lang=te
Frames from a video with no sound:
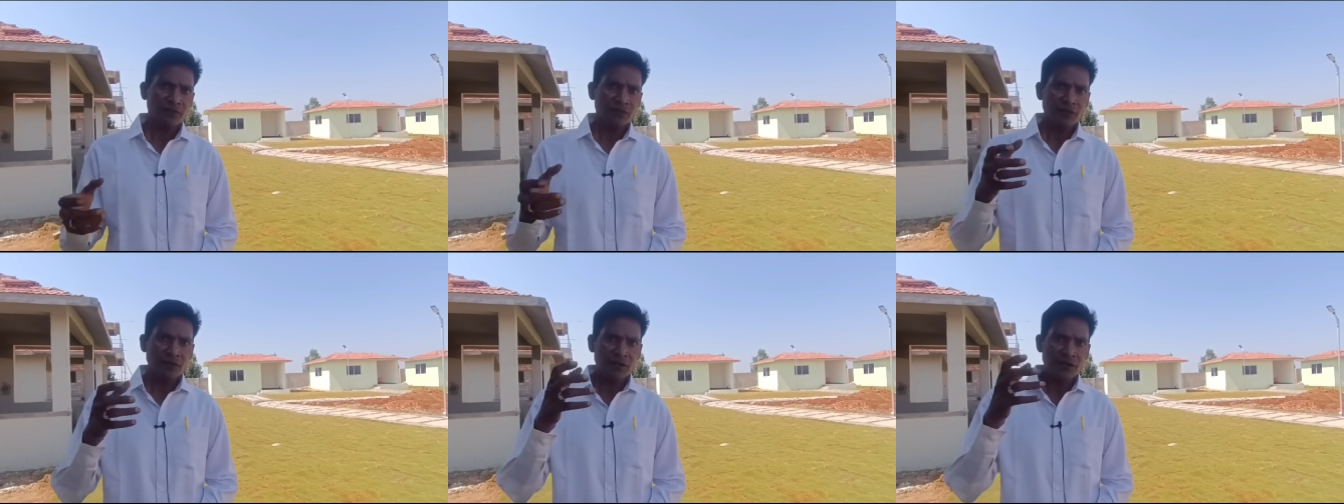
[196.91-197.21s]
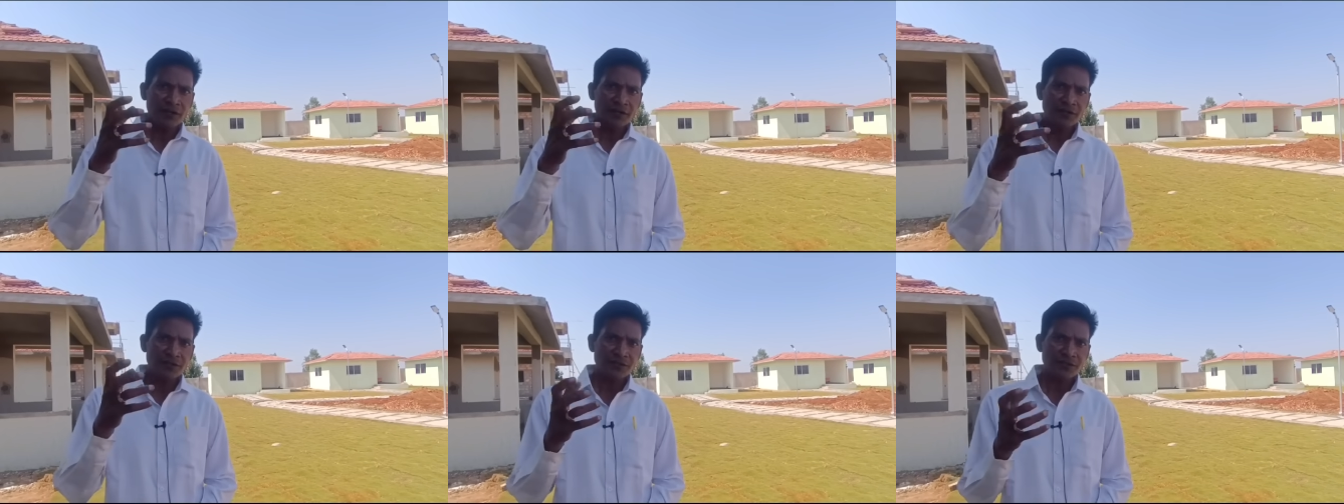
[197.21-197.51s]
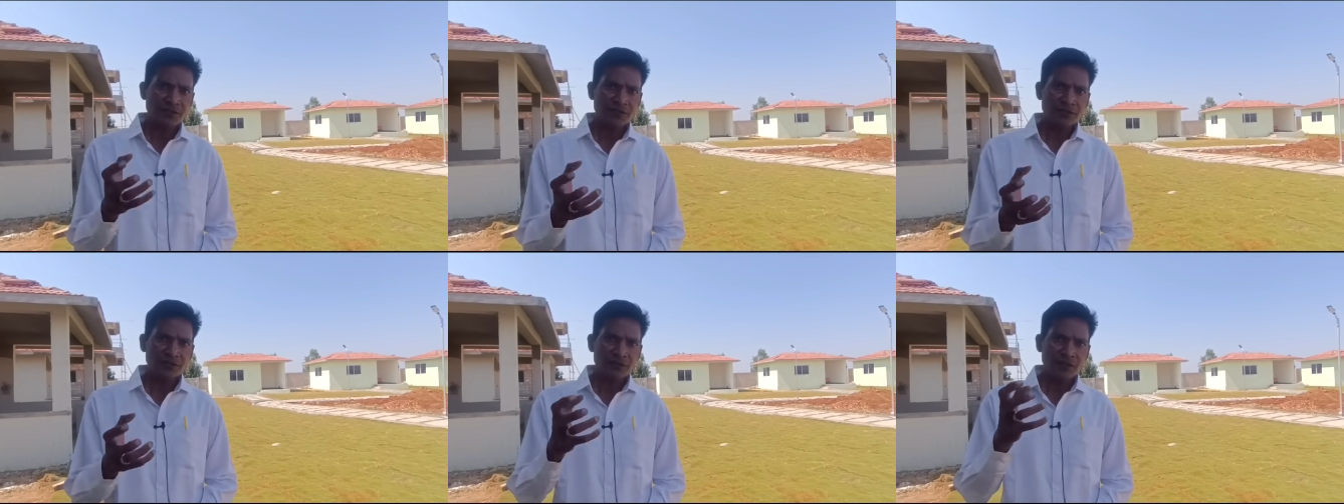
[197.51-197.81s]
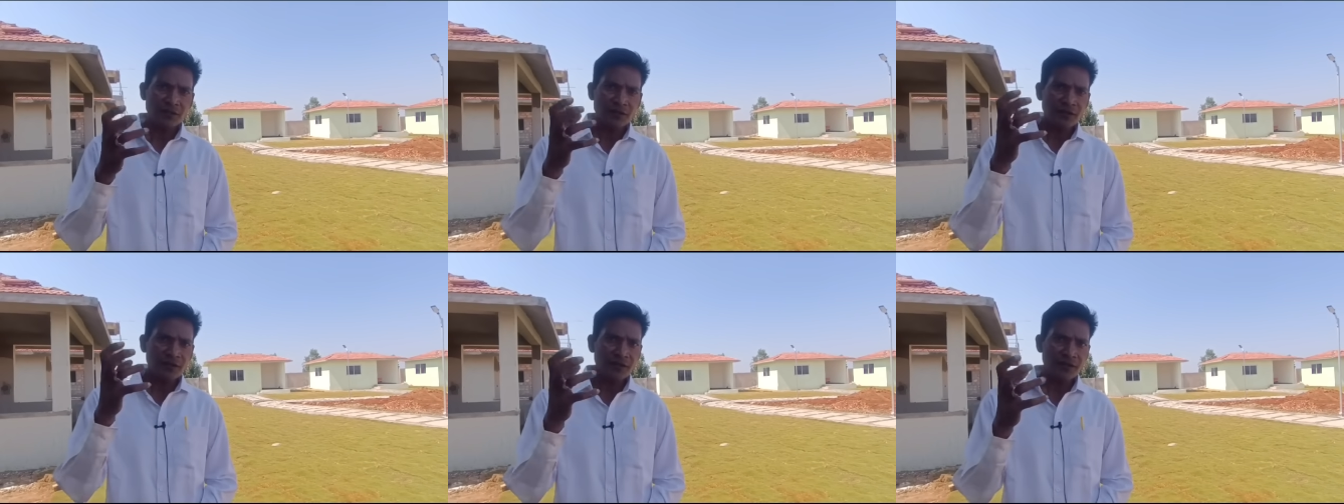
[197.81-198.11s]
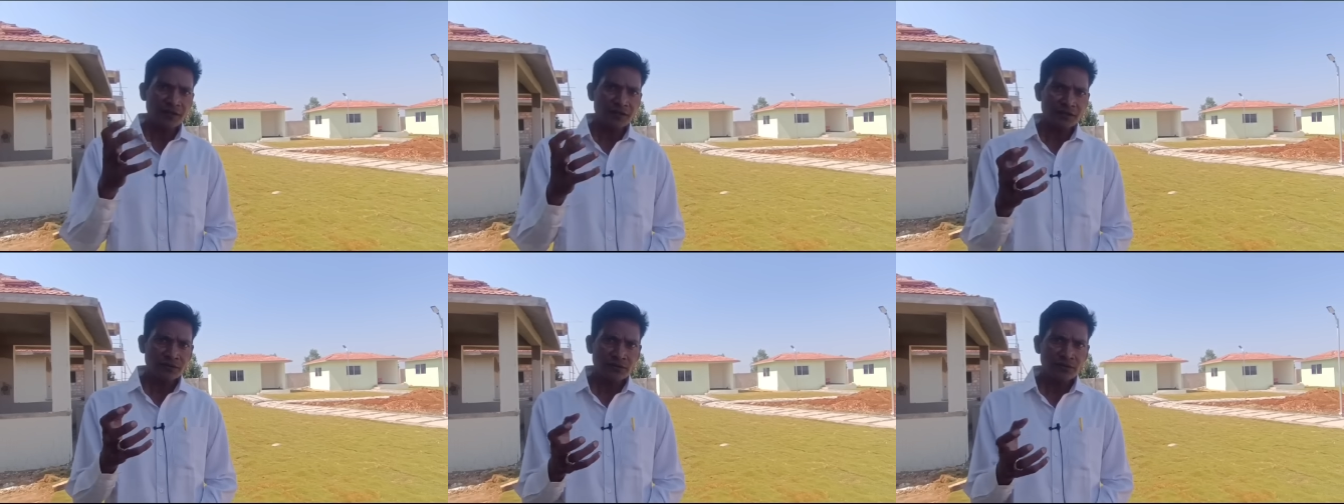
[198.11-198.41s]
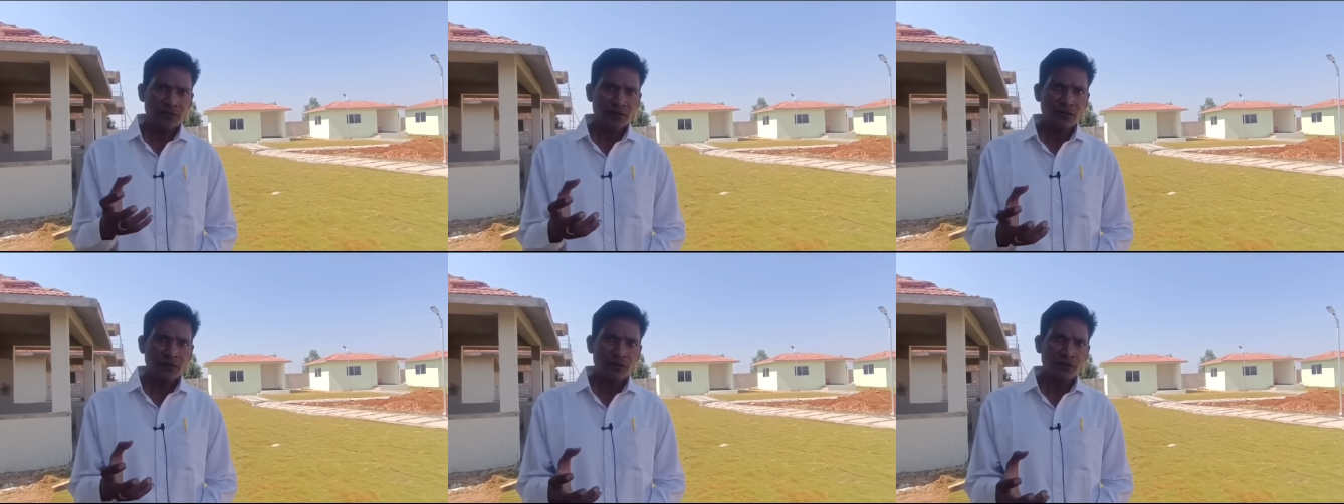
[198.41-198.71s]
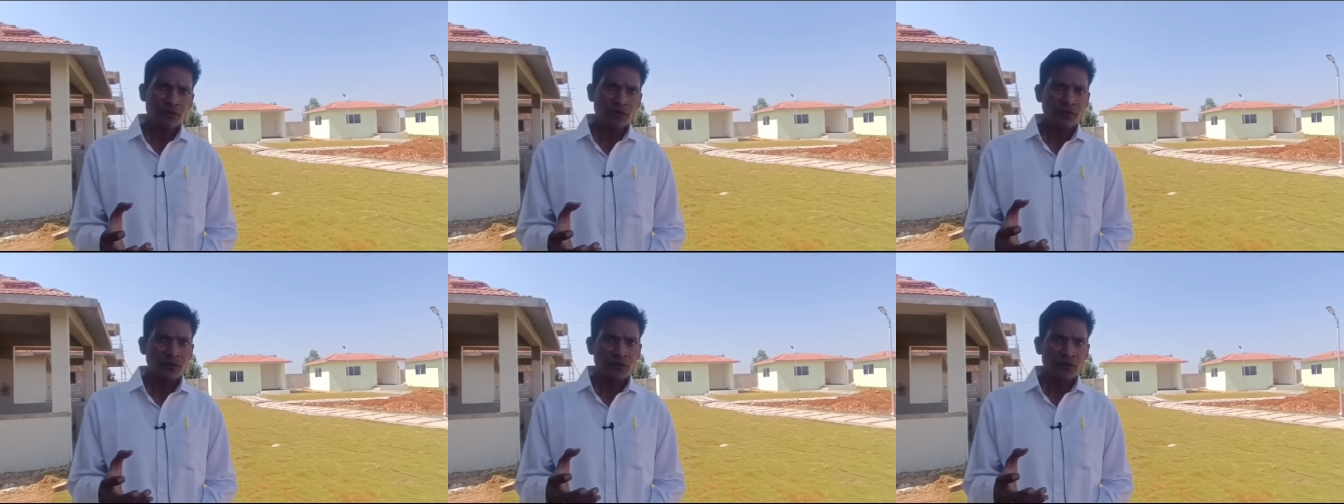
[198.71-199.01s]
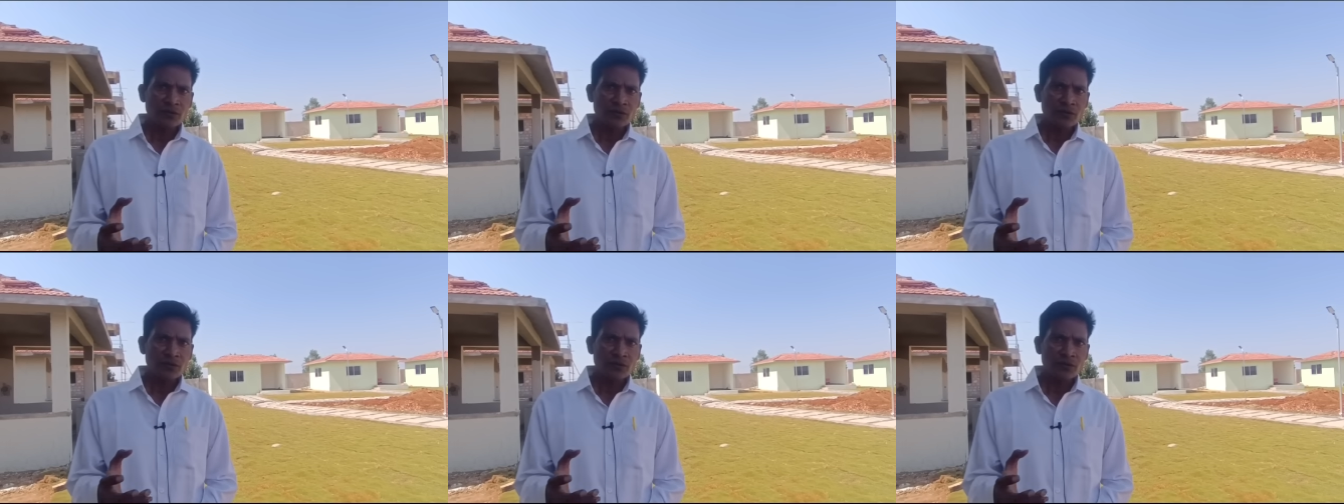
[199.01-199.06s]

మా డైట్స్ ఇస్తారు ఆ డైట్ టూ డేస్